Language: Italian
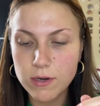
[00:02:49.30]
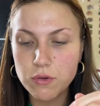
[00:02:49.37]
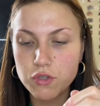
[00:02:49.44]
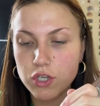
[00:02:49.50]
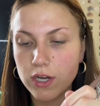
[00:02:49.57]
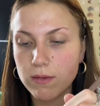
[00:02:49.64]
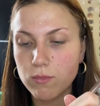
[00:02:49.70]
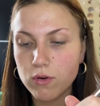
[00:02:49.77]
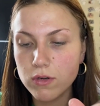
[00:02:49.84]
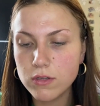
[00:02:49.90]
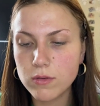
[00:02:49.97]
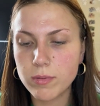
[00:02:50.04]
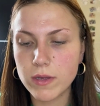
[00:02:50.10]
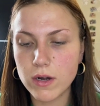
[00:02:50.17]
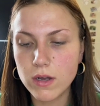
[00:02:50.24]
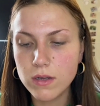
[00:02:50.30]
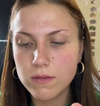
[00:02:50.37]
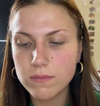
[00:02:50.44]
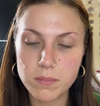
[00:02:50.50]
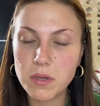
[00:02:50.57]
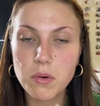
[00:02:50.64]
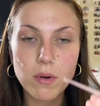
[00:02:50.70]
non ce n'è molto però
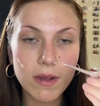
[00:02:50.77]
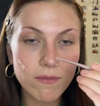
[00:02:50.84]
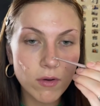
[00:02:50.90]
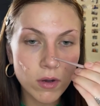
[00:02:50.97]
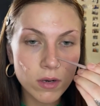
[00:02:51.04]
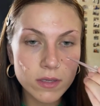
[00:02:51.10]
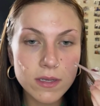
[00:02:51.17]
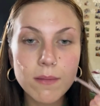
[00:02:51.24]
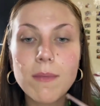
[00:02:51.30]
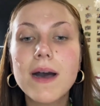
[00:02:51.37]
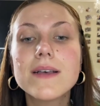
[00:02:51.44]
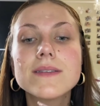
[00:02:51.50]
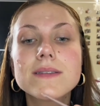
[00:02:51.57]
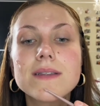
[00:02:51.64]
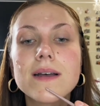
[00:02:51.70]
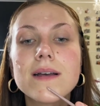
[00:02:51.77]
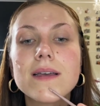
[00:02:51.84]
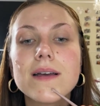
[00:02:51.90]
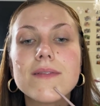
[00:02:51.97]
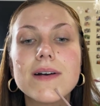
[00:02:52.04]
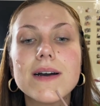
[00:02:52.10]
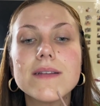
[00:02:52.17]
per una volta basta
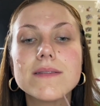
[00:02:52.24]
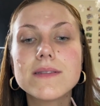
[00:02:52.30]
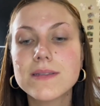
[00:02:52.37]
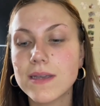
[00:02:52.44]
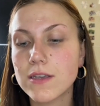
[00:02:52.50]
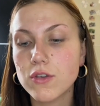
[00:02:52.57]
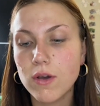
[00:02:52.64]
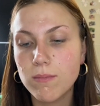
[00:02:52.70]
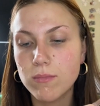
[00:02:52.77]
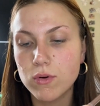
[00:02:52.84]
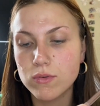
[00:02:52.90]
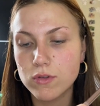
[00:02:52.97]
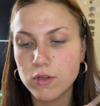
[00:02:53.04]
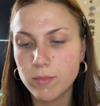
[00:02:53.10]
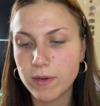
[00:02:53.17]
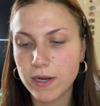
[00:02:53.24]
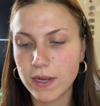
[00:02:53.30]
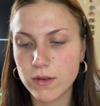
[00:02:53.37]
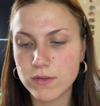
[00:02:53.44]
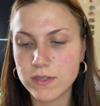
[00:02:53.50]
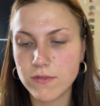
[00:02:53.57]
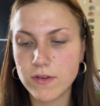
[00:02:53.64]
e avanza io abbondo
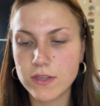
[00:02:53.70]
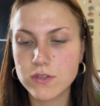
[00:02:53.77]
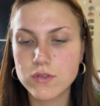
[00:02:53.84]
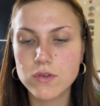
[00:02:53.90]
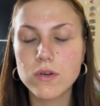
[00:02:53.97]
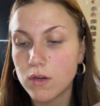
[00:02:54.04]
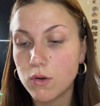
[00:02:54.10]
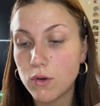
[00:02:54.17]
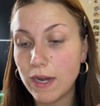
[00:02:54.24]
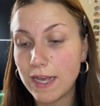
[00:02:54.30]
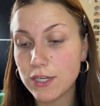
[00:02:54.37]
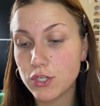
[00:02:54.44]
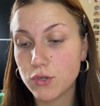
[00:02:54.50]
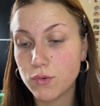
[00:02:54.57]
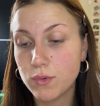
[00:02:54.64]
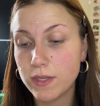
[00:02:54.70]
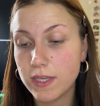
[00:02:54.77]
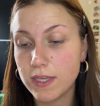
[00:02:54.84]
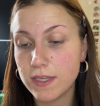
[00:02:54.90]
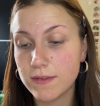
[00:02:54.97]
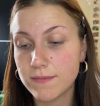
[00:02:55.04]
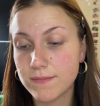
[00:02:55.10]
perché cosa faccio? lo lascio
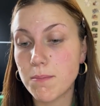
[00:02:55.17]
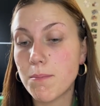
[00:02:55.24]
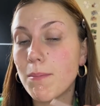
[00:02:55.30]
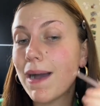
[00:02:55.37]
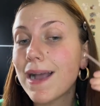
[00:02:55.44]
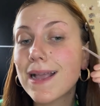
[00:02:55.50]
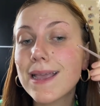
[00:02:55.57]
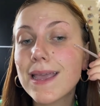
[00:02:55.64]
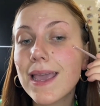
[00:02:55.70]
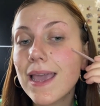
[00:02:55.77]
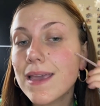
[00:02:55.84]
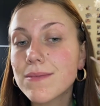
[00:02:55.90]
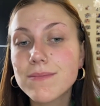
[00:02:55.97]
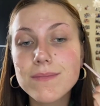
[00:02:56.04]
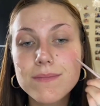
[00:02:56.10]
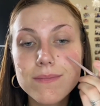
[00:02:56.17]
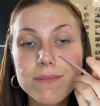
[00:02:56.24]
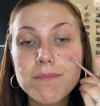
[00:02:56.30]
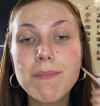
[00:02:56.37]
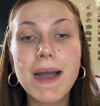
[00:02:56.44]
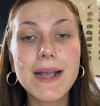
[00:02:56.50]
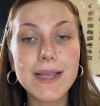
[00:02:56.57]
qui? ma che?
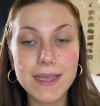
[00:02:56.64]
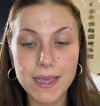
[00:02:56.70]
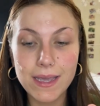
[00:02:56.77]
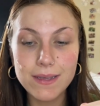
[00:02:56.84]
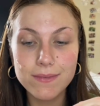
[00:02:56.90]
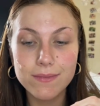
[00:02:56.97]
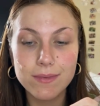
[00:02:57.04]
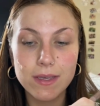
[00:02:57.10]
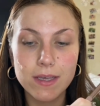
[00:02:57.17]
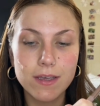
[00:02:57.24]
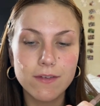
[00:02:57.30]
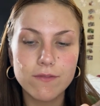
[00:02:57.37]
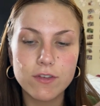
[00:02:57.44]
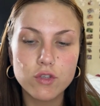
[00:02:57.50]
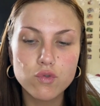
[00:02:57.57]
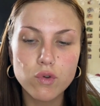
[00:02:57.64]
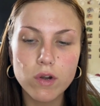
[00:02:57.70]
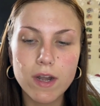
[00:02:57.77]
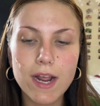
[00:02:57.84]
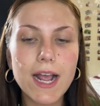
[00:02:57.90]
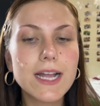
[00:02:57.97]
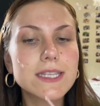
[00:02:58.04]
ma che? vi giuro
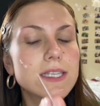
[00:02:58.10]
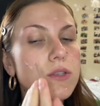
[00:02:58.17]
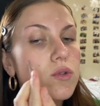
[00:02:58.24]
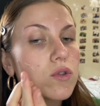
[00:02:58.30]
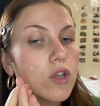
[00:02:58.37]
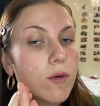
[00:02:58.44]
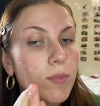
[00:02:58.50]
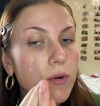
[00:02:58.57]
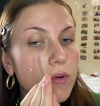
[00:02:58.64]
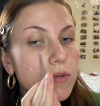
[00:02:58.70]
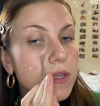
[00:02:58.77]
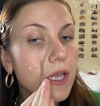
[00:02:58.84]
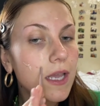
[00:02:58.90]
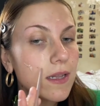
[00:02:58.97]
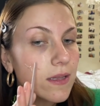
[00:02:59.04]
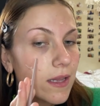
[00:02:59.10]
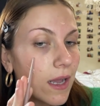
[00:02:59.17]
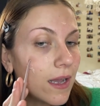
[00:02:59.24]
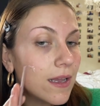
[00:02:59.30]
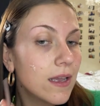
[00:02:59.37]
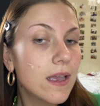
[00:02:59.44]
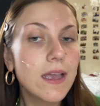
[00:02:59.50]
ragazzi sono troppo
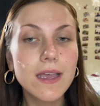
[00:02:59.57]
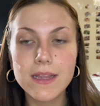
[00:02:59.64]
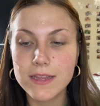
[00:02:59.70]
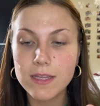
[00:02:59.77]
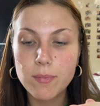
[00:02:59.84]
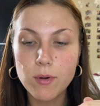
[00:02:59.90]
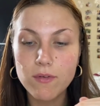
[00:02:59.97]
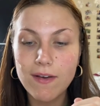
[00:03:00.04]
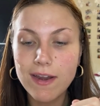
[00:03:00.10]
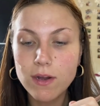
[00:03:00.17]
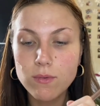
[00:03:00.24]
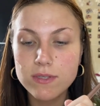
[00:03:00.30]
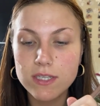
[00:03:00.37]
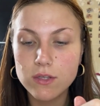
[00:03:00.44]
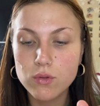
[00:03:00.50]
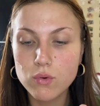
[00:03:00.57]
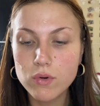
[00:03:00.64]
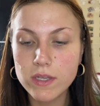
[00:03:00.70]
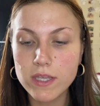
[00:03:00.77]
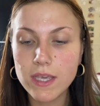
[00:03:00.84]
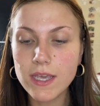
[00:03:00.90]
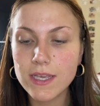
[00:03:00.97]
contenta di provare questi
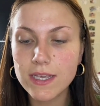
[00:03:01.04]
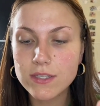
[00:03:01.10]
trucchi e